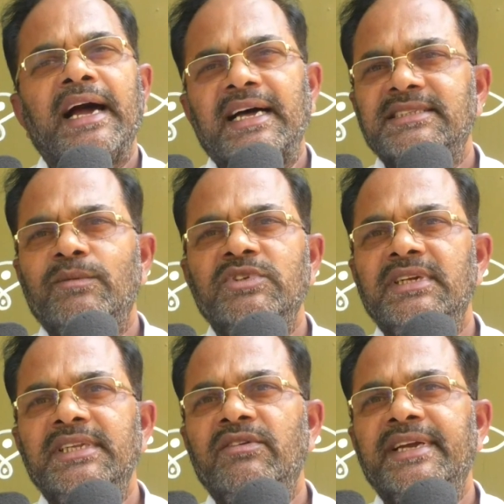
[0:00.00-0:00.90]
ఆ
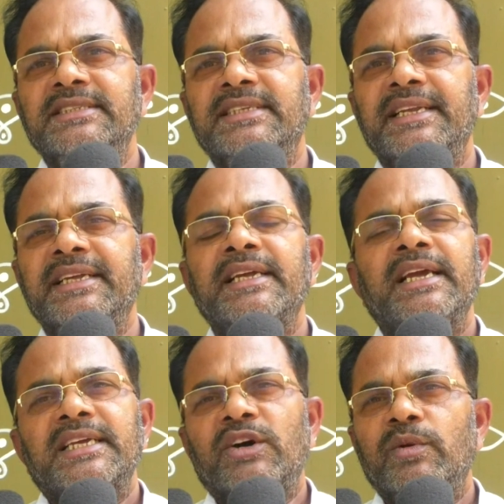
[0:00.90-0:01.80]
సంస్థలు నిర్వహించాలి
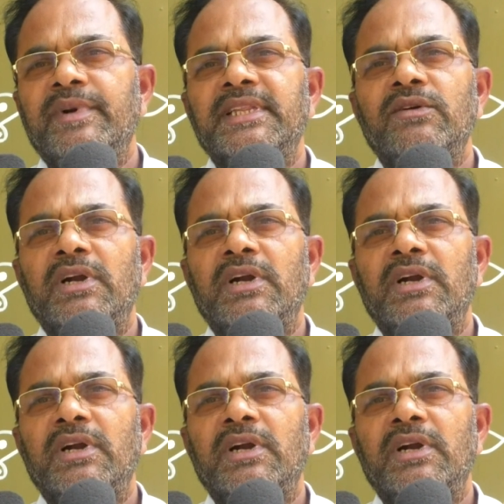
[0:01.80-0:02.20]
ఎవరు పడితే